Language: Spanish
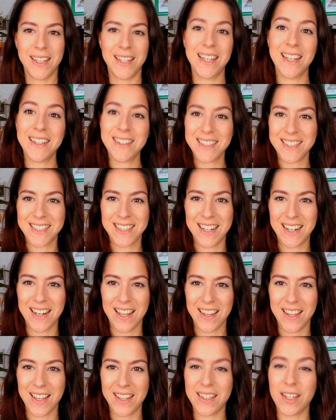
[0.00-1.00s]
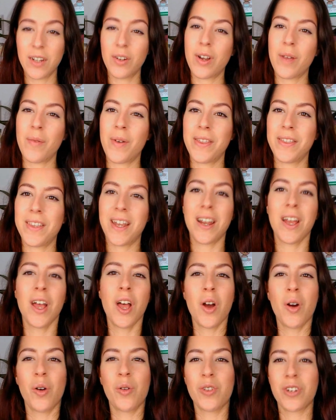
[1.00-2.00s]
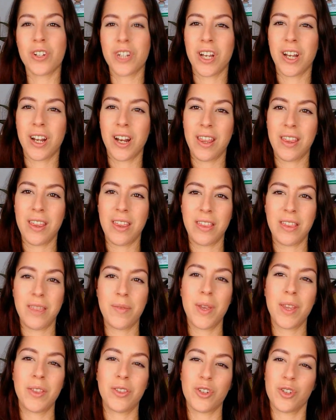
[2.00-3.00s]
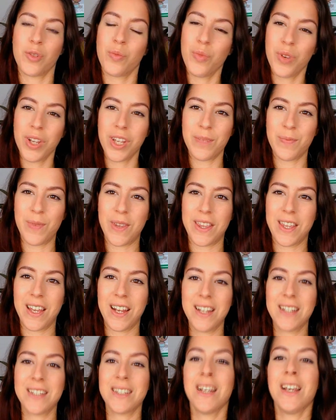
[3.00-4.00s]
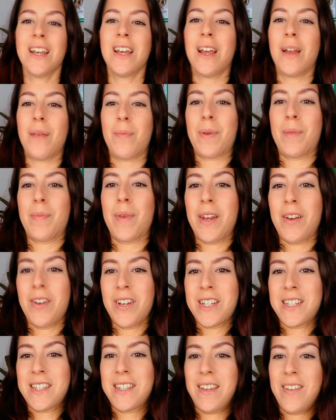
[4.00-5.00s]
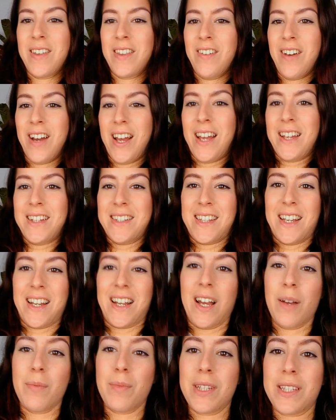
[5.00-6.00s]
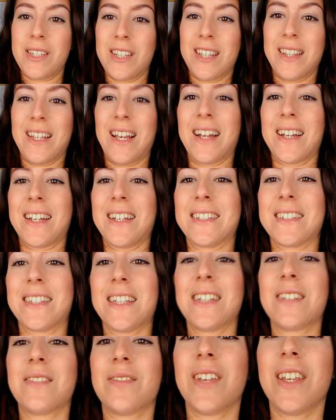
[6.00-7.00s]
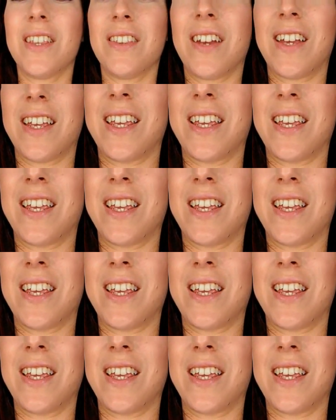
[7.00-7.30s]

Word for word: Y antes que nada tengo que mandar unos agradecimientos muy especiales. El primero es debido a esta camiseta que estáis viendo